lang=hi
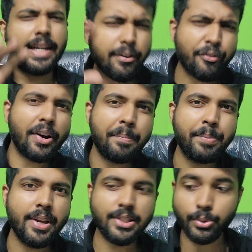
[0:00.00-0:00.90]
डिफरेंट
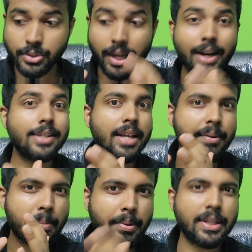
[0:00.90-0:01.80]
पी एस यू सारे के
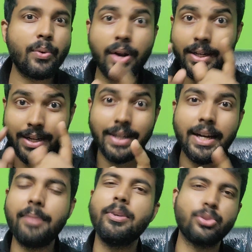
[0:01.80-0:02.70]
सारे मैं बताऊंगा
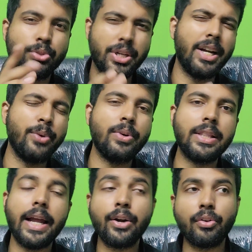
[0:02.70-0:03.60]
डिटेल में सो स्टेट यू
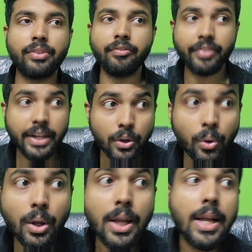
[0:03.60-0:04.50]
टिल द एंड ऑफ द वीडियो